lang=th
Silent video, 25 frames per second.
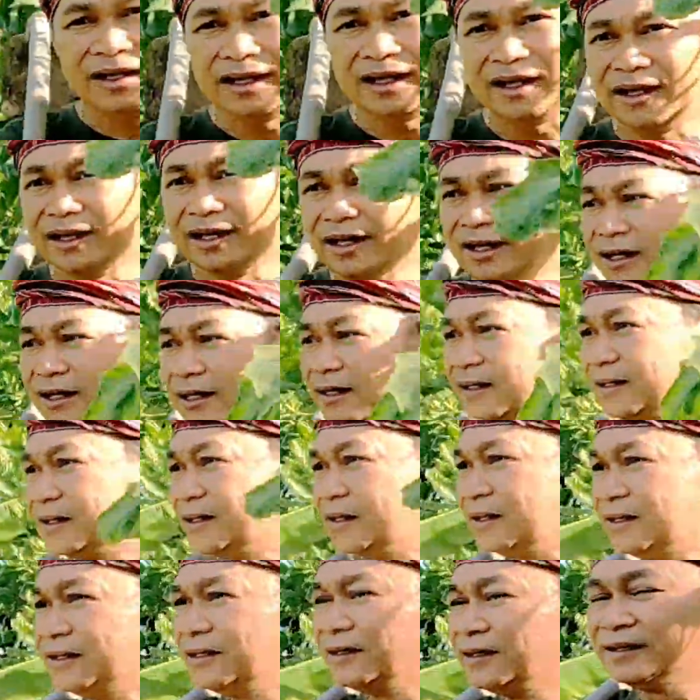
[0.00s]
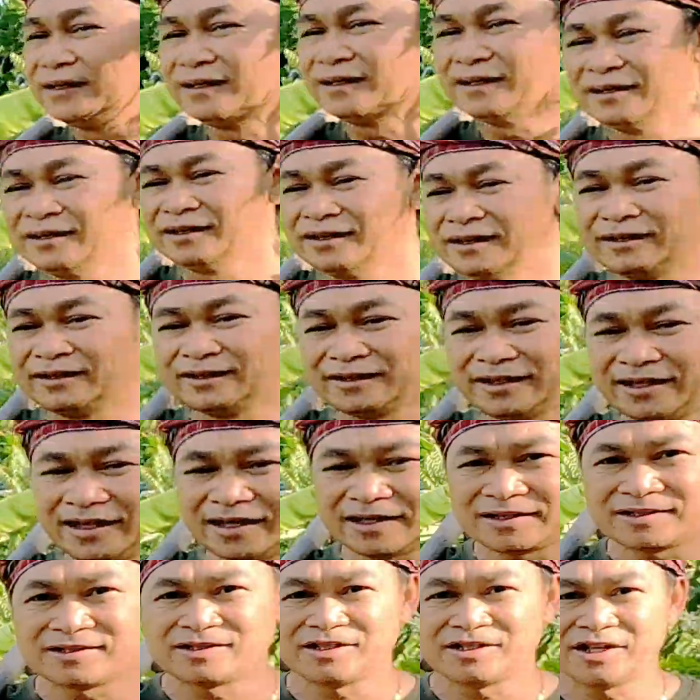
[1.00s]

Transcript: เอ่ออย่าง